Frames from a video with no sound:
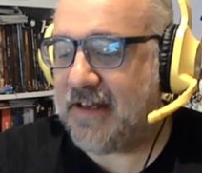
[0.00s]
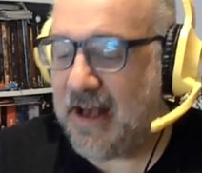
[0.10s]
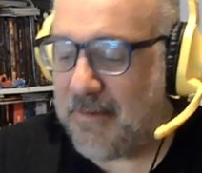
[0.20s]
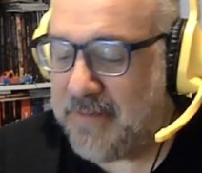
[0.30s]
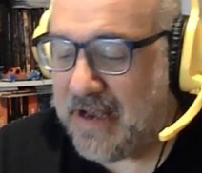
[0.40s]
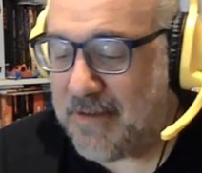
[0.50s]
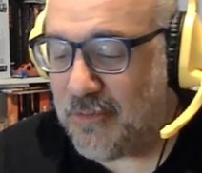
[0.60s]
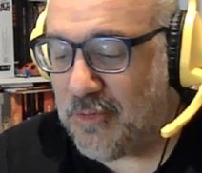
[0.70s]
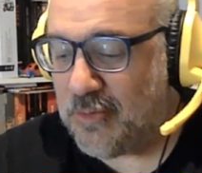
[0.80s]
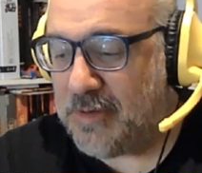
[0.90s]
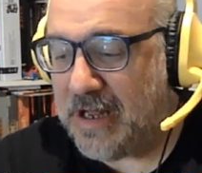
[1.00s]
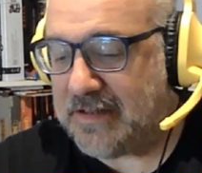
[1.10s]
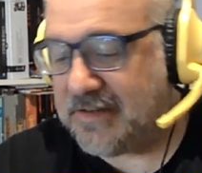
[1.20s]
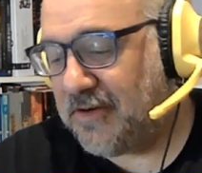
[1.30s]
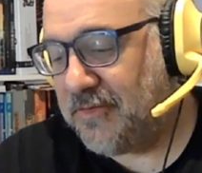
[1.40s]
abbiamo
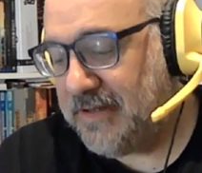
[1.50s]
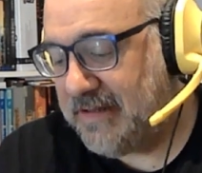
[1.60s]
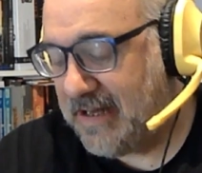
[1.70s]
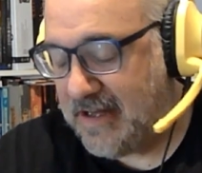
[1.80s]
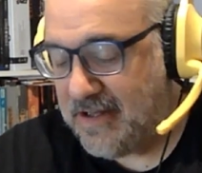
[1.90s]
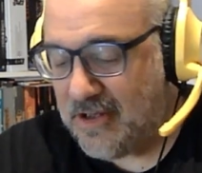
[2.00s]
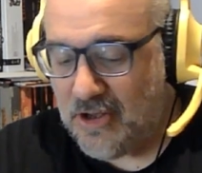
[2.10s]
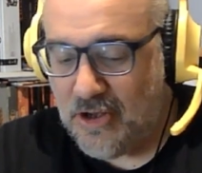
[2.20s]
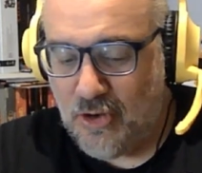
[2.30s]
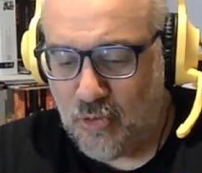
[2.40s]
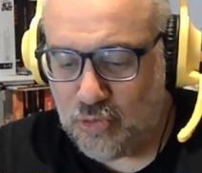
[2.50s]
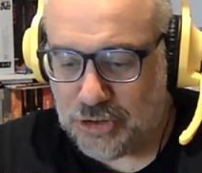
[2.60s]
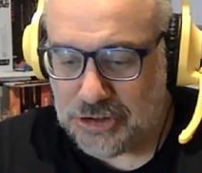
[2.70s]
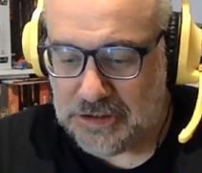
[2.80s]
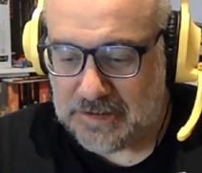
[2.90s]
un'altra novità
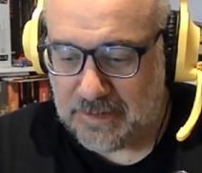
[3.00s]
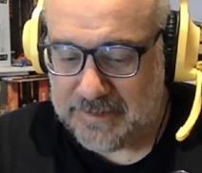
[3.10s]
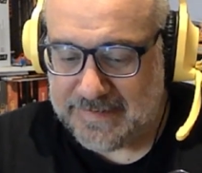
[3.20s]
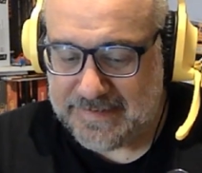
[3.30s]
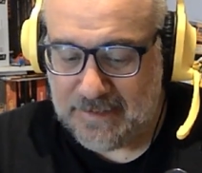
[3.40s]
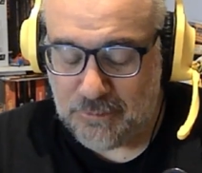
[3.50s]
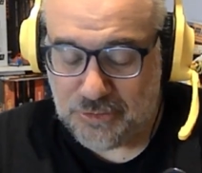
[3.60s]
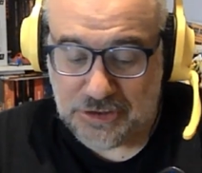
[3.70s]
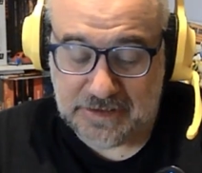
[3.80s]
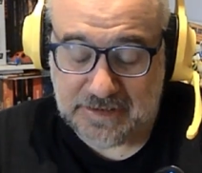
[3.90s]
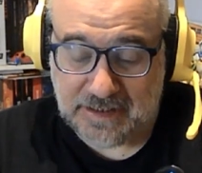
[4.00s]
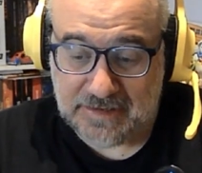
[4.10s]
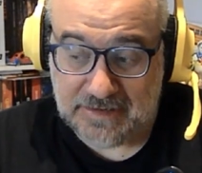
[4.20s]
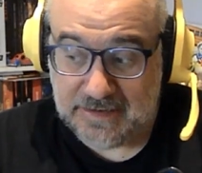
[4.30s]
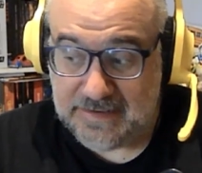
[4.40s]
uscita, quest-
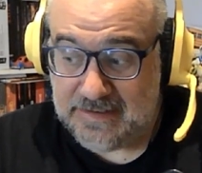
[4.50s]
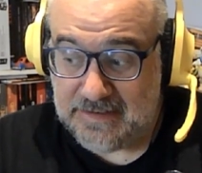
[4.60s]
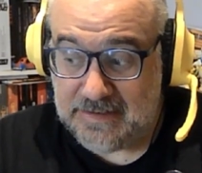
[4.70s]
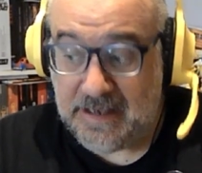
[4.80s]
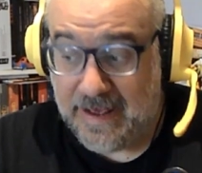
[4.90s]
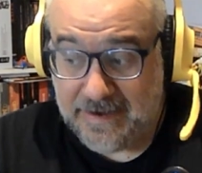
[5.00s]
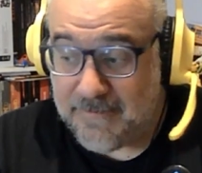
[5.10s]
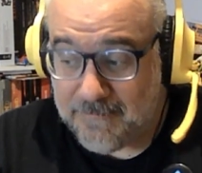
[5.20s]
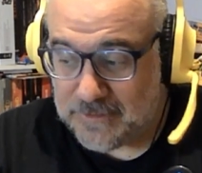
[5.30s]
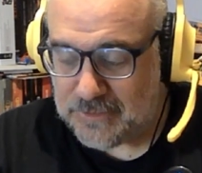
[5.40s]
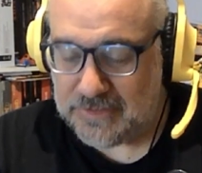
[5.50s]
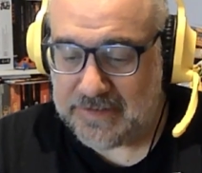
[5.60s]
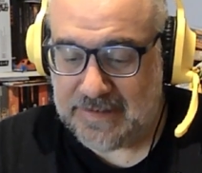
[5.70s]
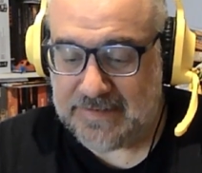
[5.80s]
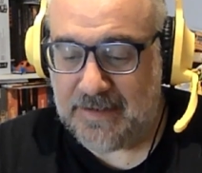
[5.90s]
uscita ieri
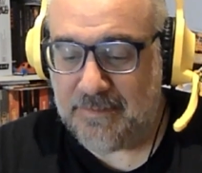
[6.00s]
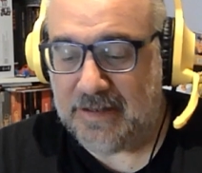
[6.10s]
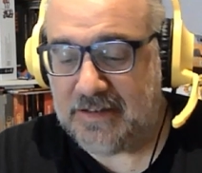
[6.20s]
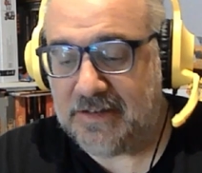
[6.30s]
sostanzialmente, The